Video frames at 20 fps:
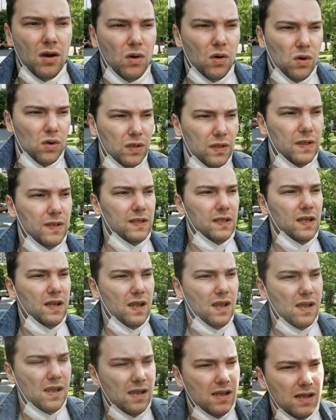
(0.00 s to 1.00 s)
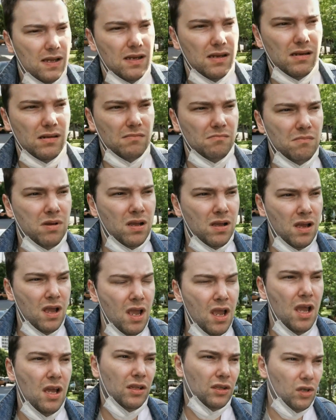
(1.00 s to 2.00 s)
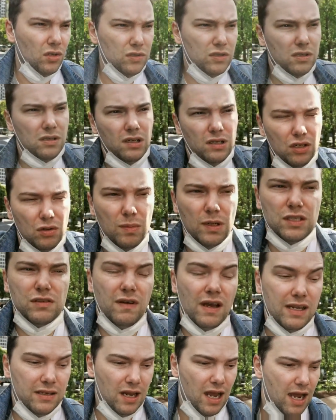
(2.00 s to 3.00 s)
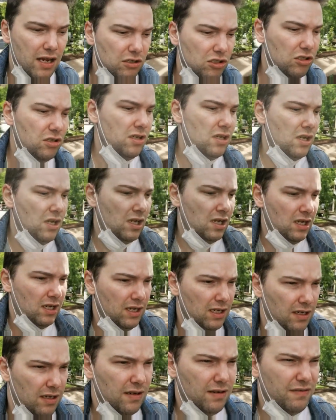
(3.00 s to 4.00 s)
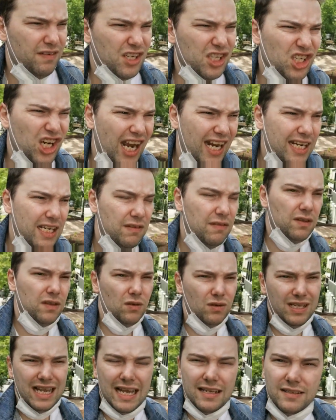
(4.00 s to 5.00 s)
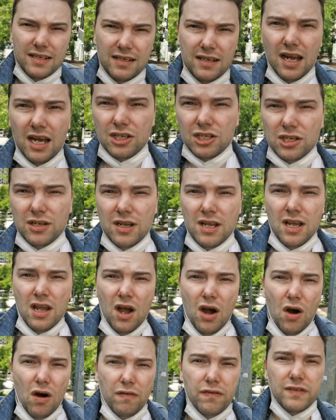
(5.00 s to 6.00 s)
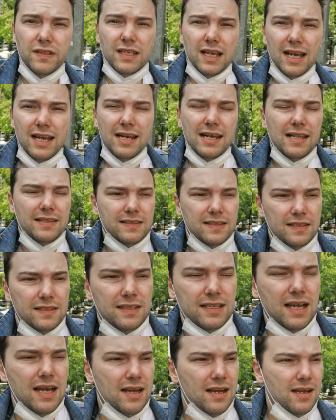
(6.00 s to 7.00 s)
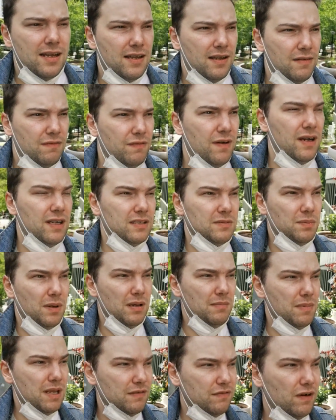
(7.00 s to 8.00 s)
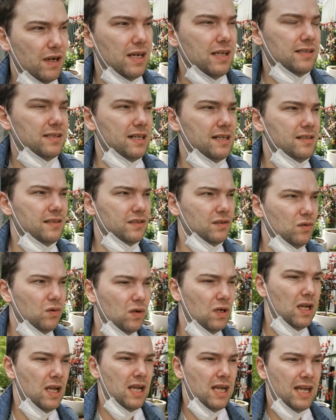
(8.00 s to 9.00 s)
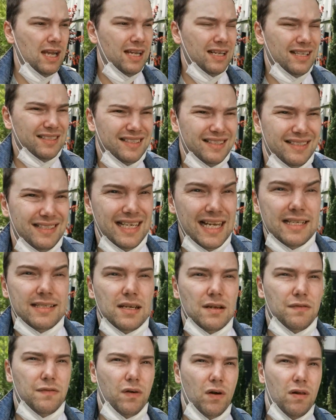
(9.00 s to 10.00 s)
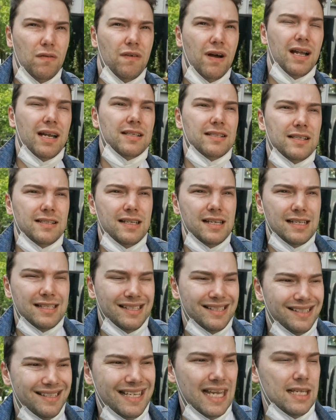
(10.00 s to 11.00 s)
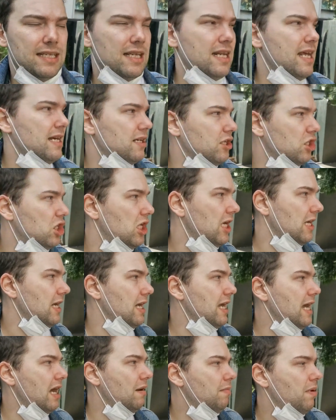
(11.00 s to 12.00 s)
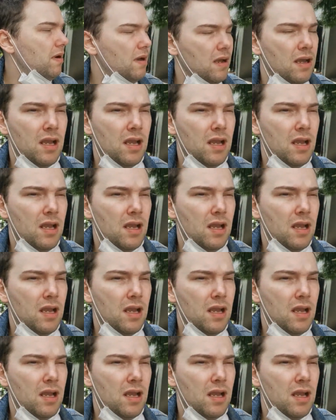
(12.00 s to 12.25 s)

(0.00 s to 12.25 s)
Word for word: Und ähm, trotzdem geht er über zwei Etagen. Wahrscheinlich wird nur die erste Etage offen sein. Letztes Jahr war es beim Black Friday Sale so, dass es sehr, sehr voll war, dass es eine sehr, sehr lange Schlange gab.